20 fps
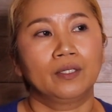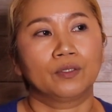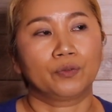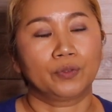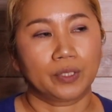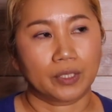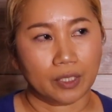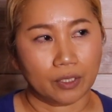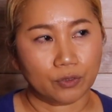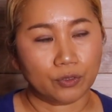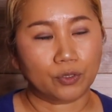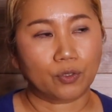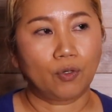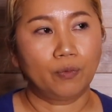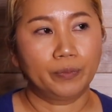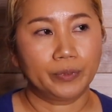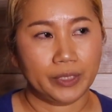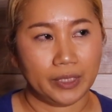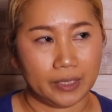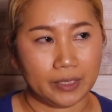とにかく
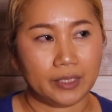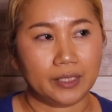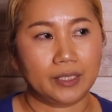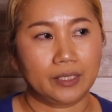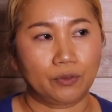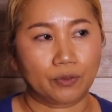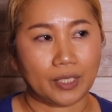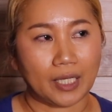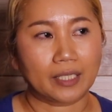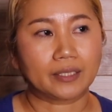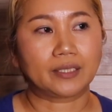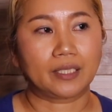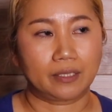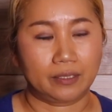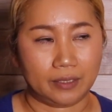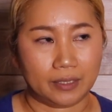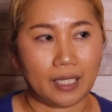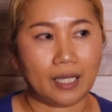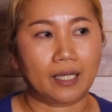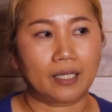コミュニティの大切
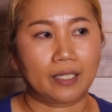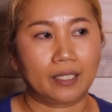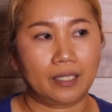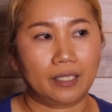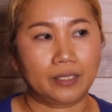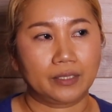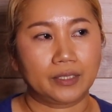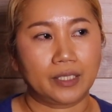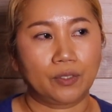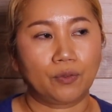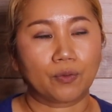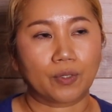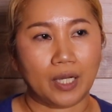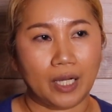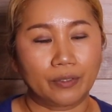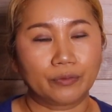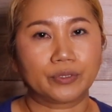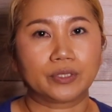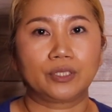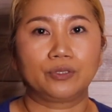さ、えー、家を
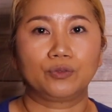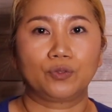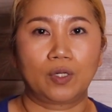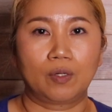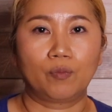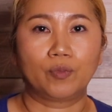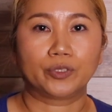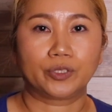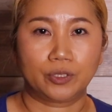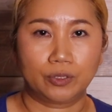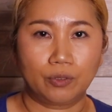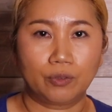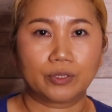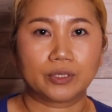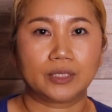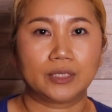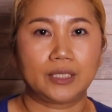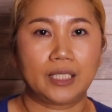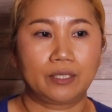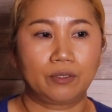買うっていうのはもちろ
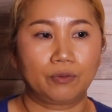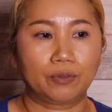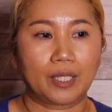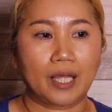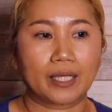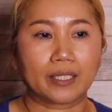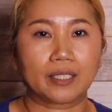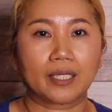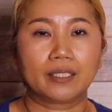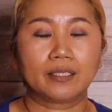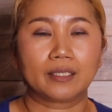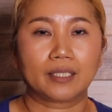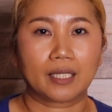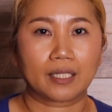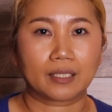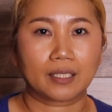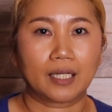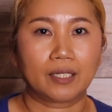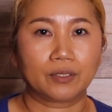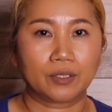ん家の内見
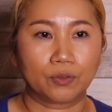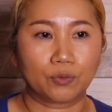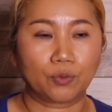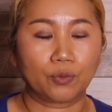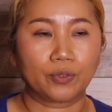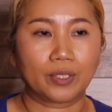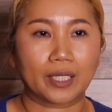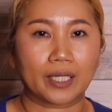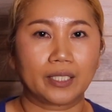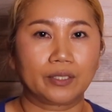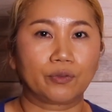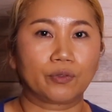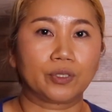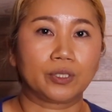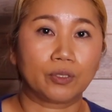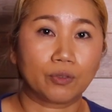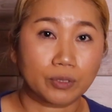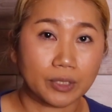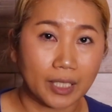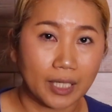中のどんだけの
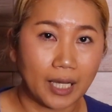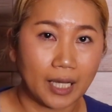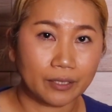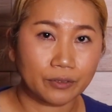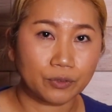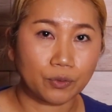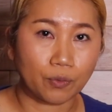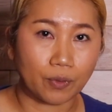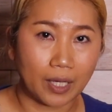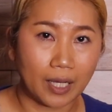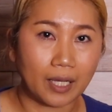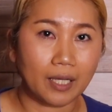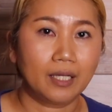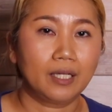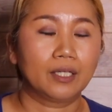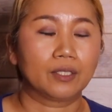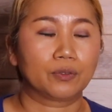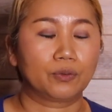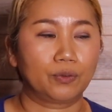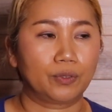広さがあるとか
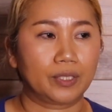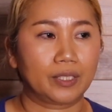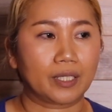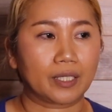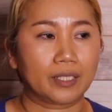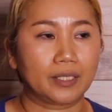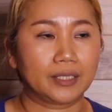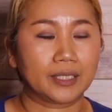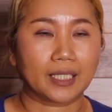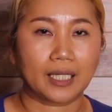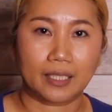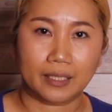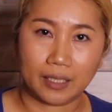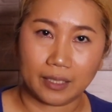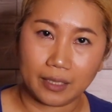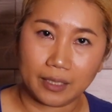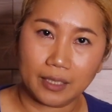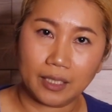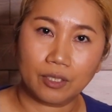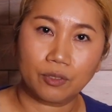どれだけ2階
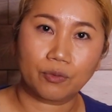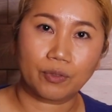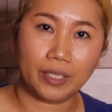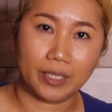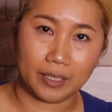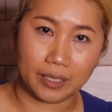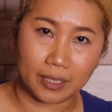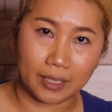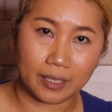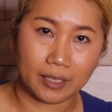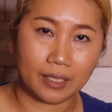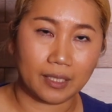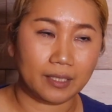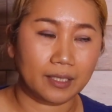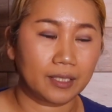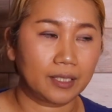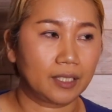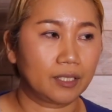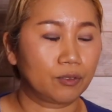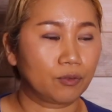建てなのか1階建
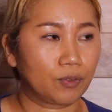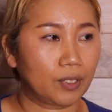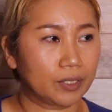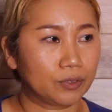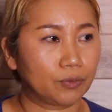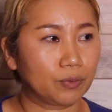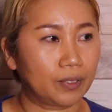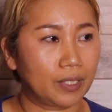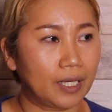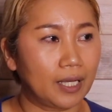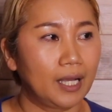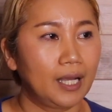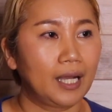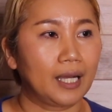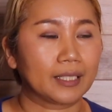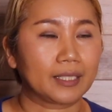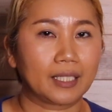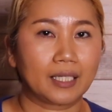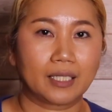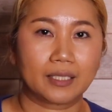てなのかと
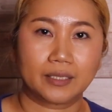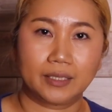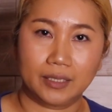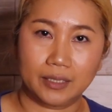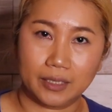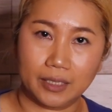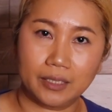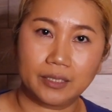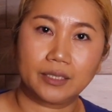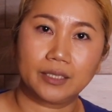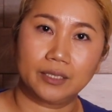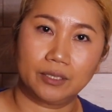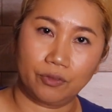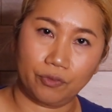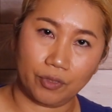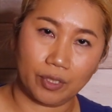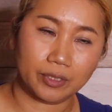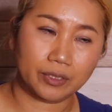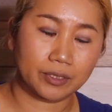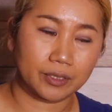か新しいキッチン
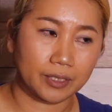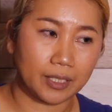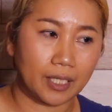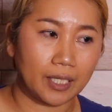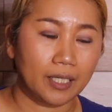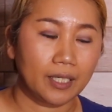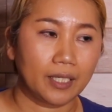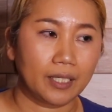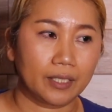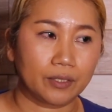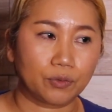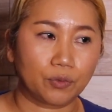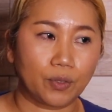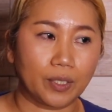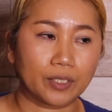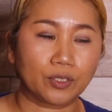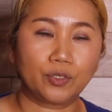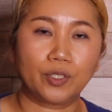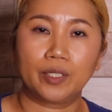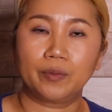のやつが、えっ
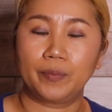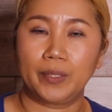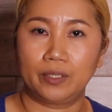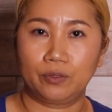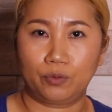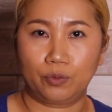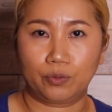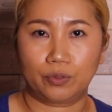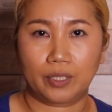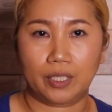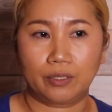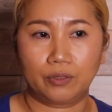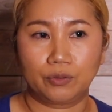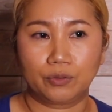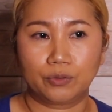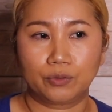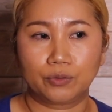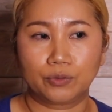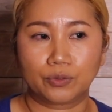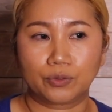と、エクエメントって
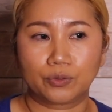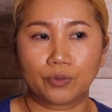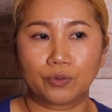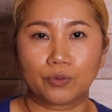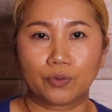いうそ